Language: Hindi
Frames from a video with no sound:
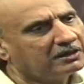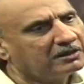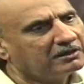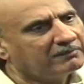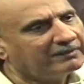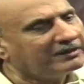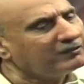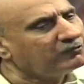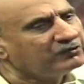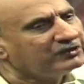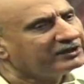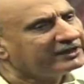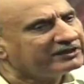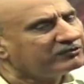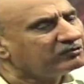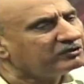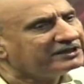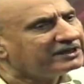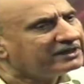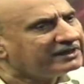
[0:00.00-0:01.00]
मतलब उनके
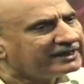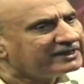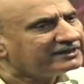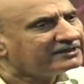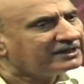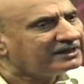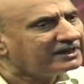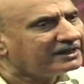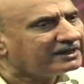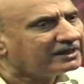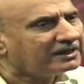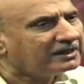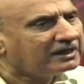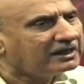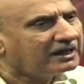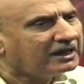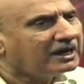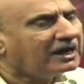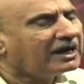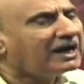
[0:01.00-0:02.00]
तो एजेंडे इतने हैं हाँ,
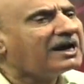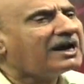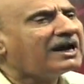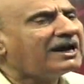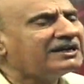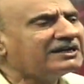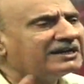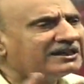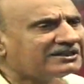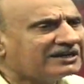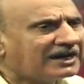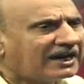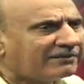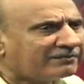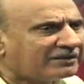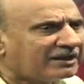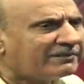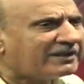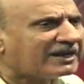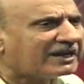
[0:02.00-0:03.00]
वही हिजाब हाँ,
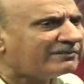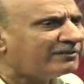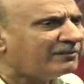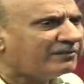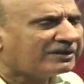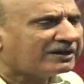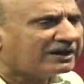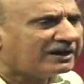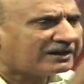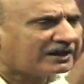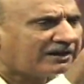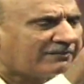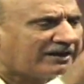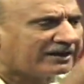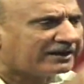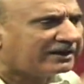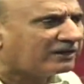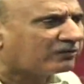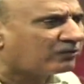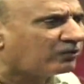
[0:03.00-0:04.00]
के बारे में भी कहा कि
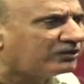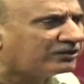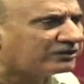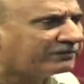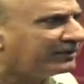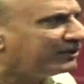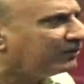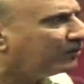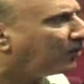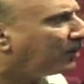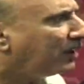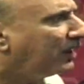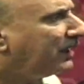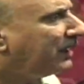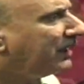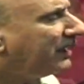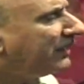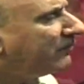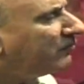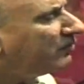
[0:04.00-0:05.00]
हमारे यहाँ कोई इस पर नहीं होगा
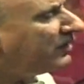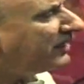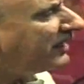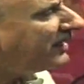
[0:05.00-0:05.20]
हाँ। उनके